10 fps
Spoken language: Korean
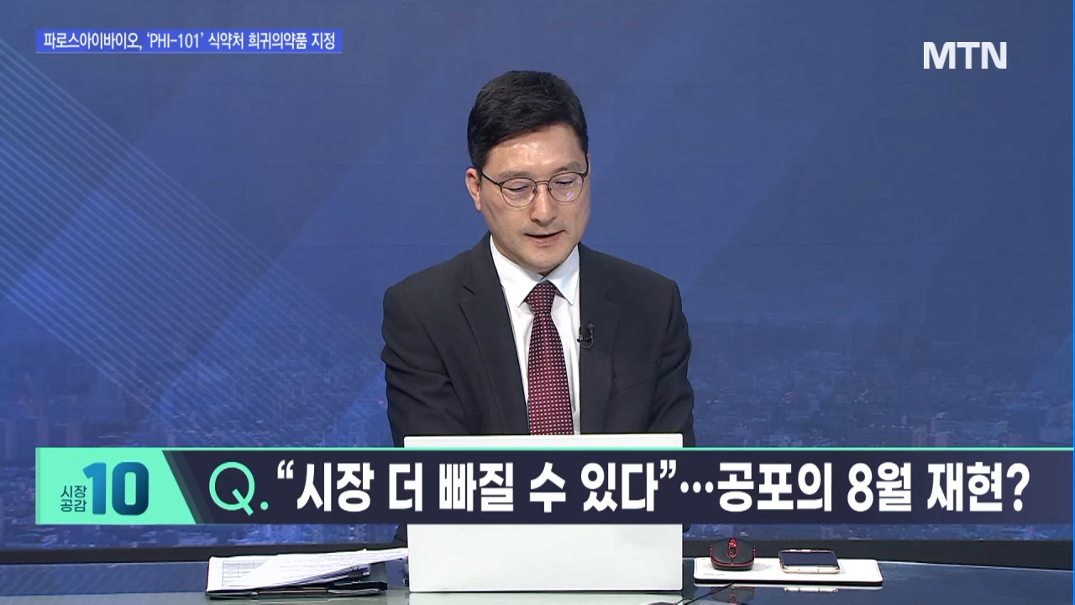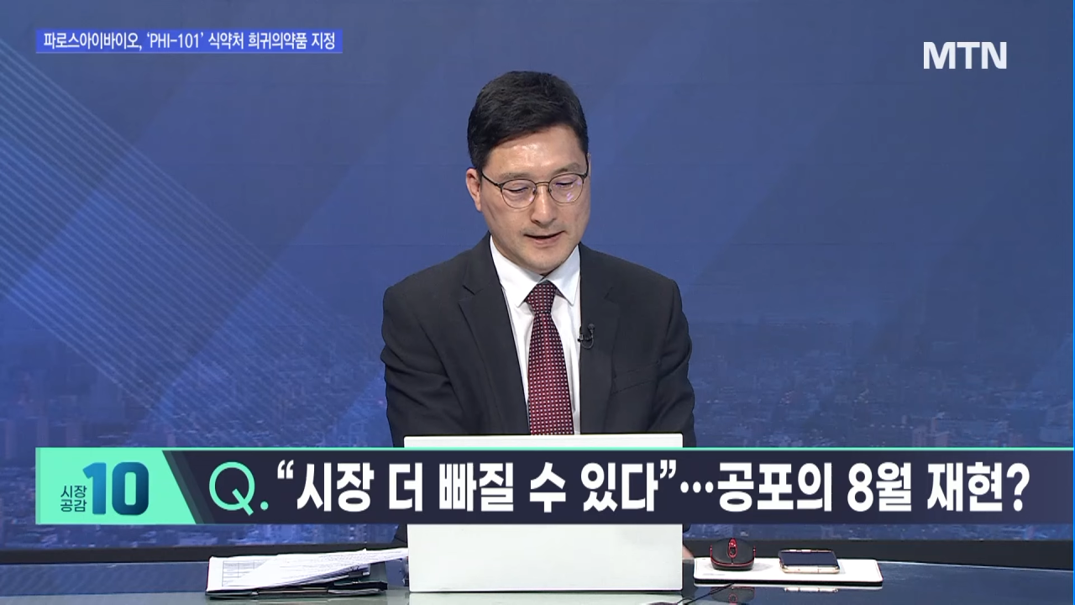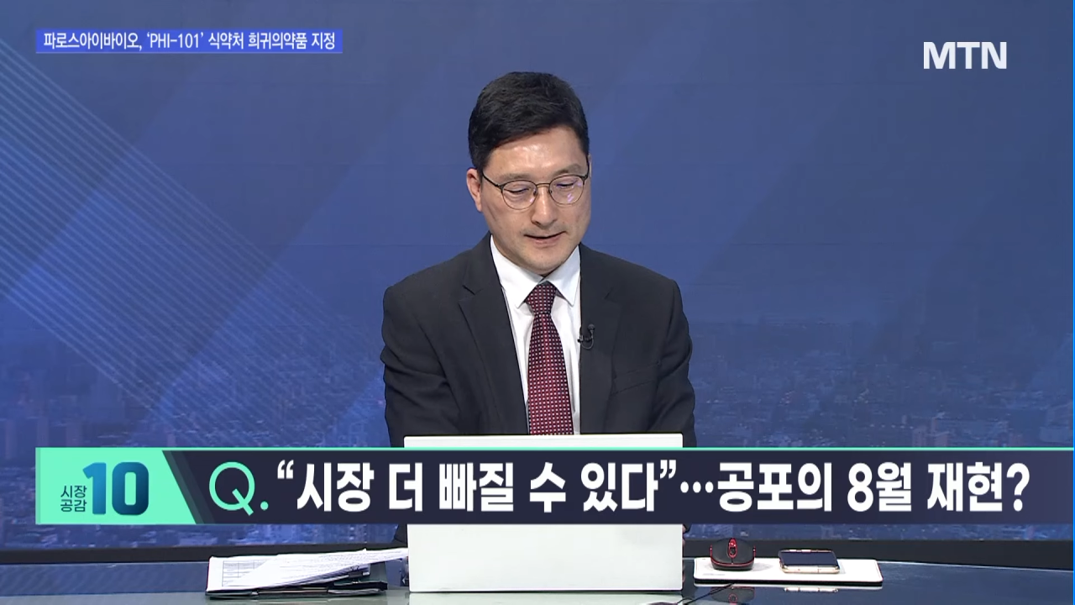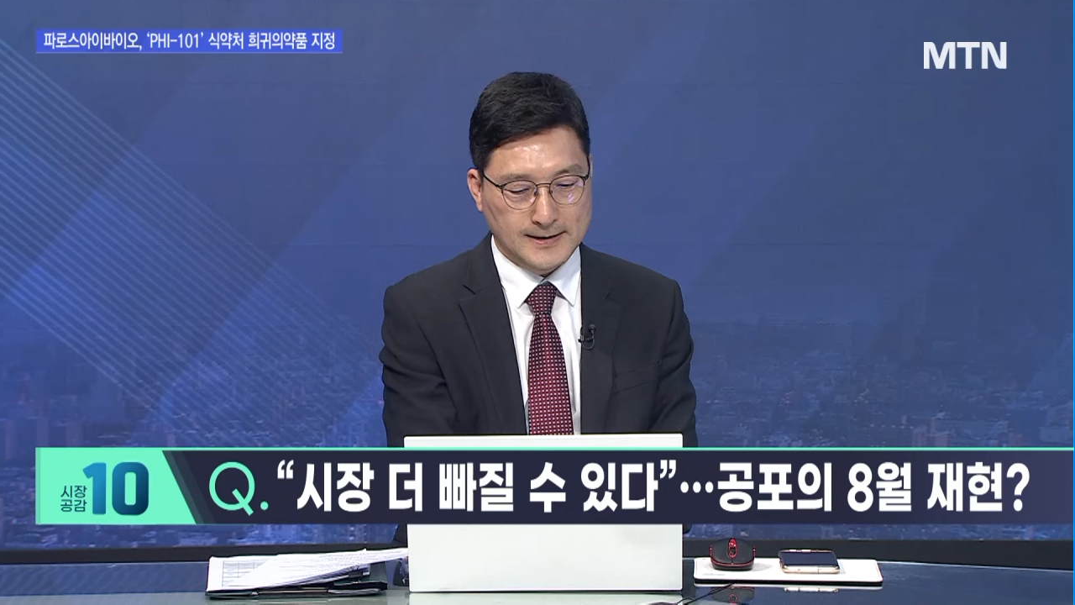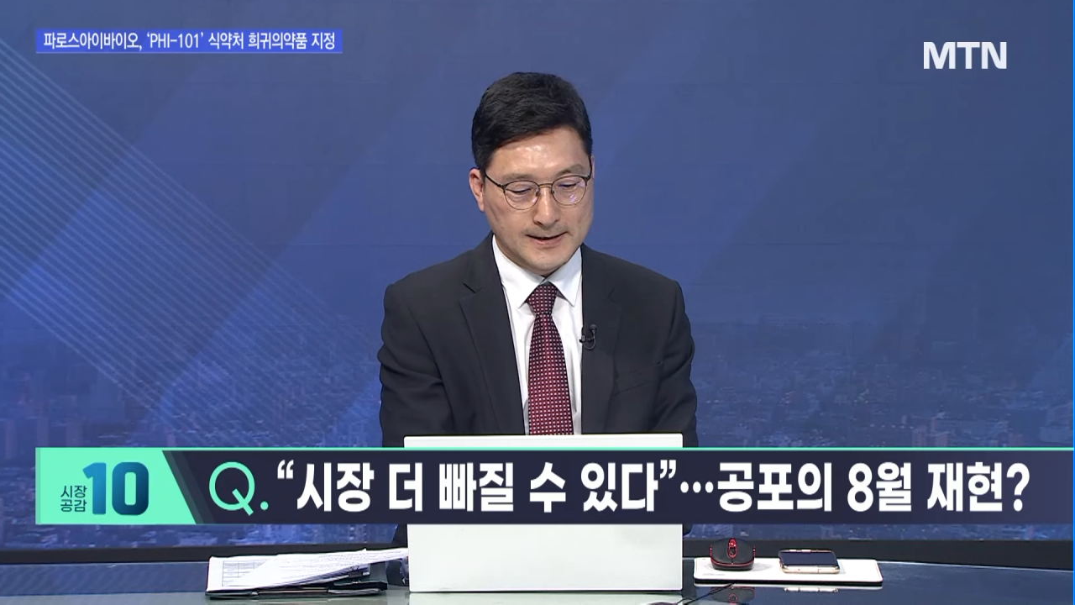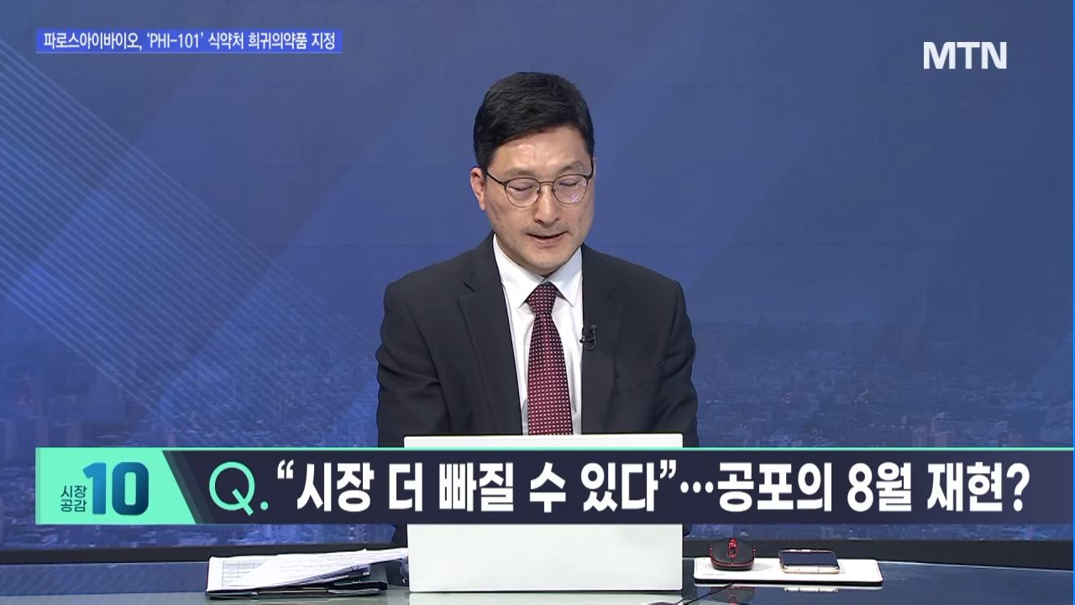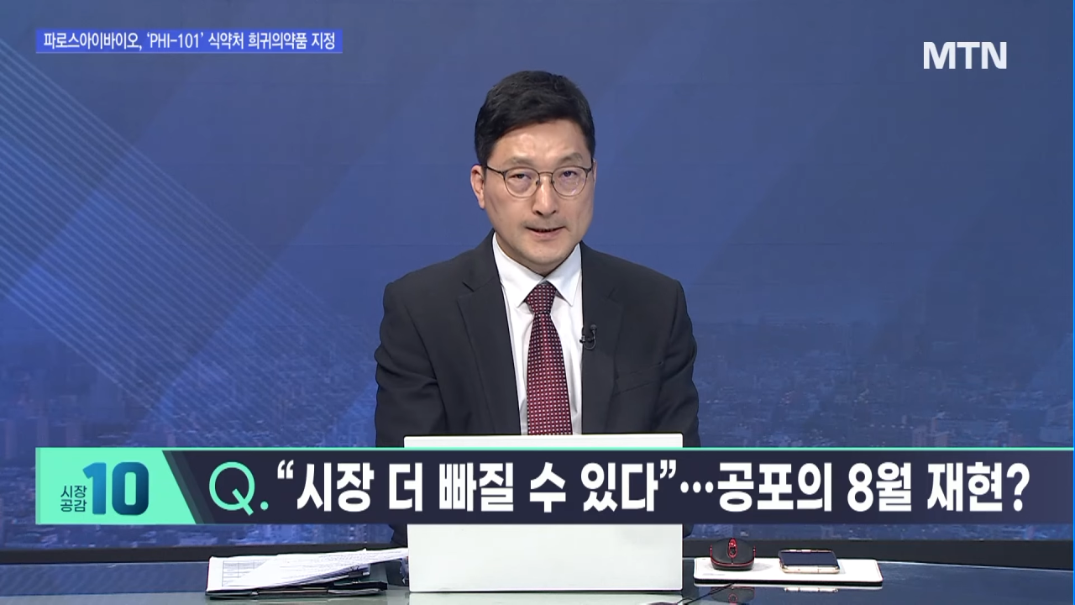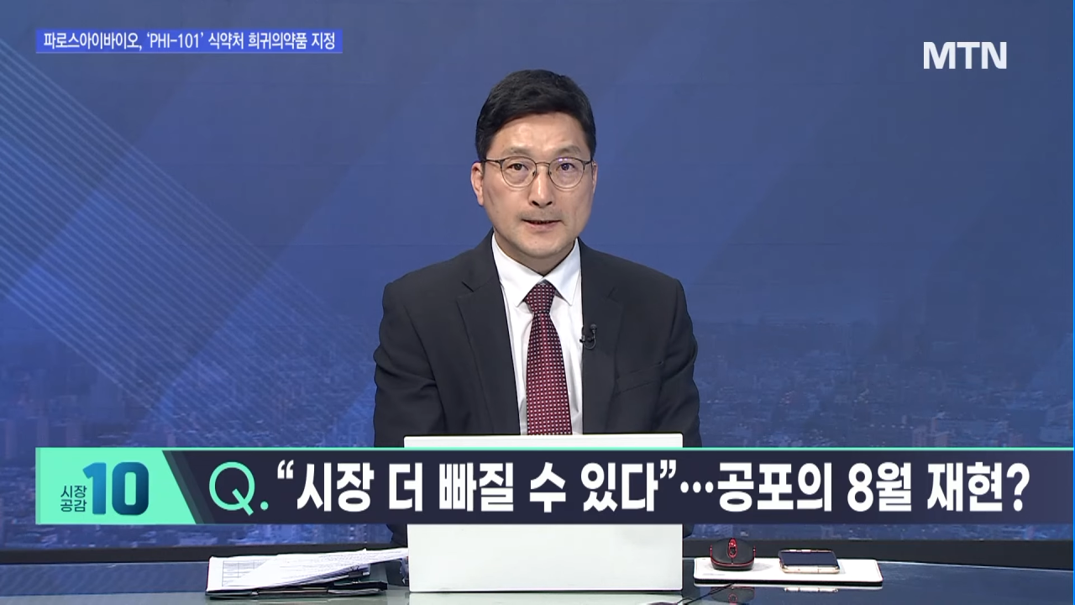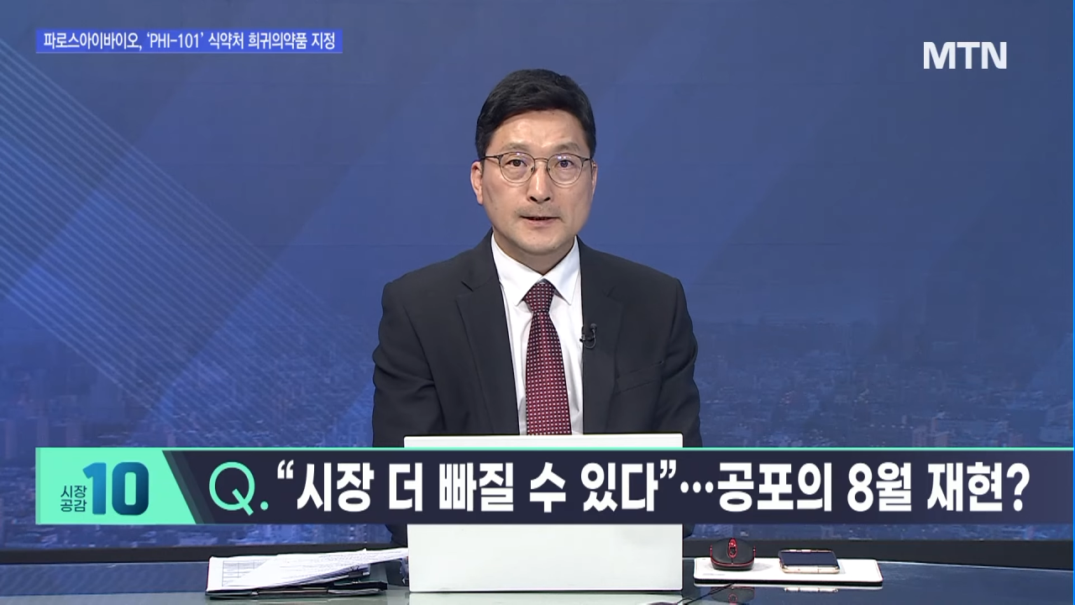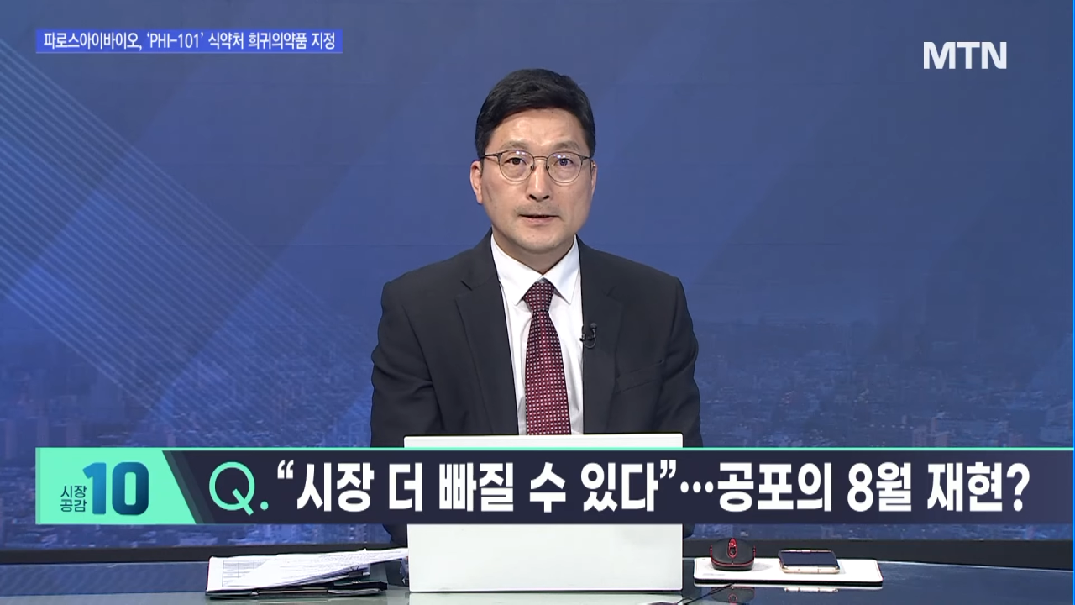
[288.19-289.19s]
네.
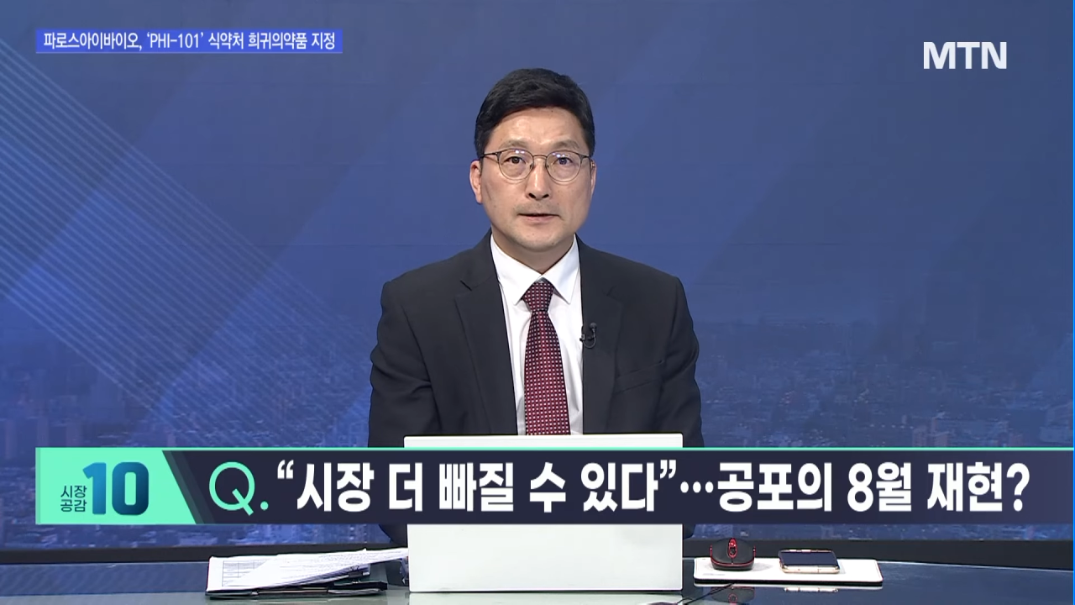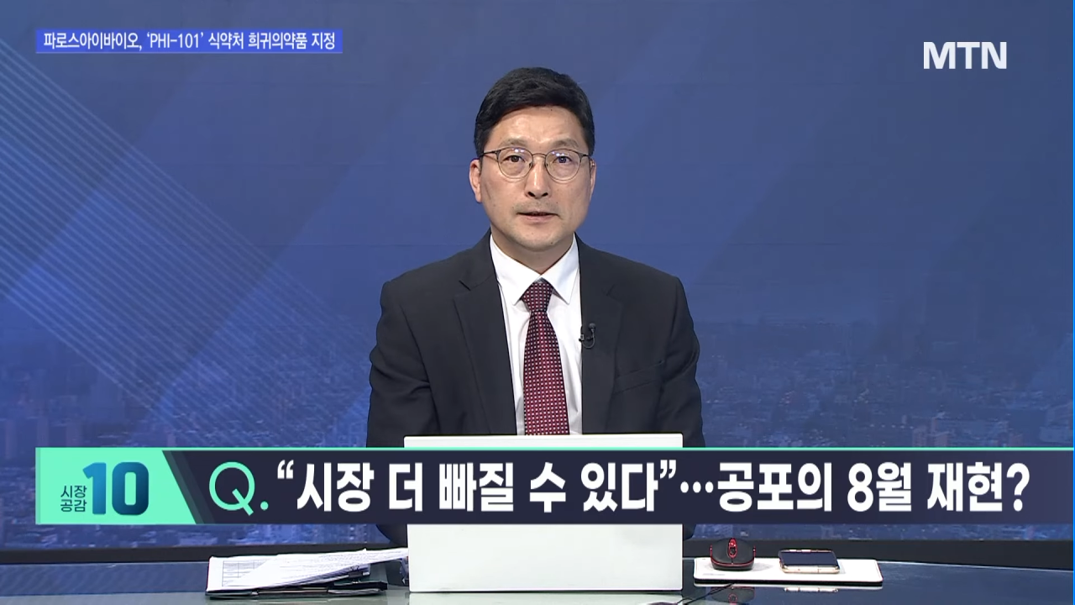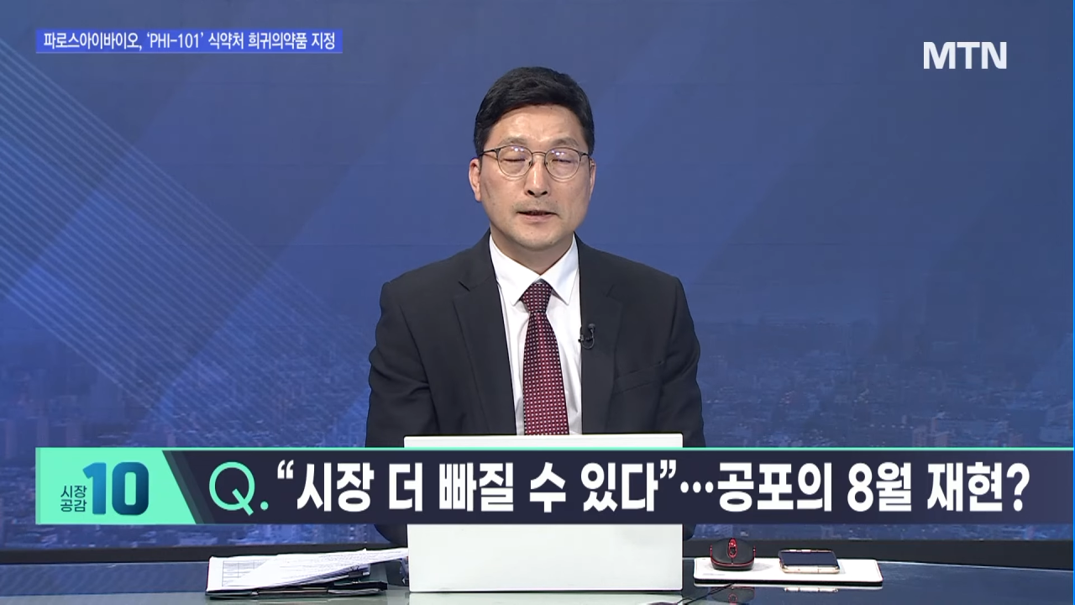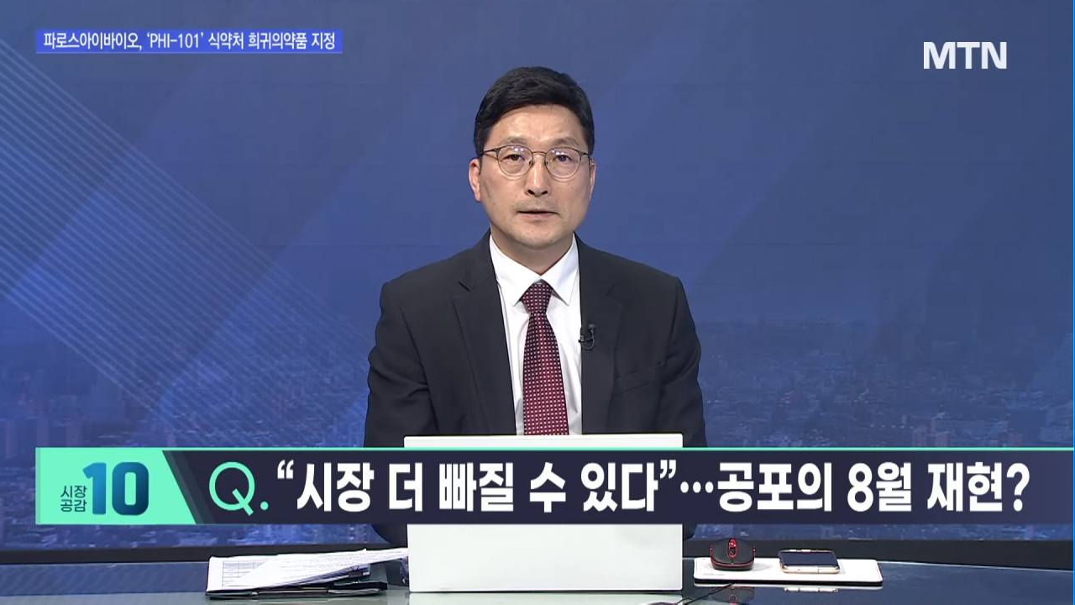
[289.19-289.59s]
자,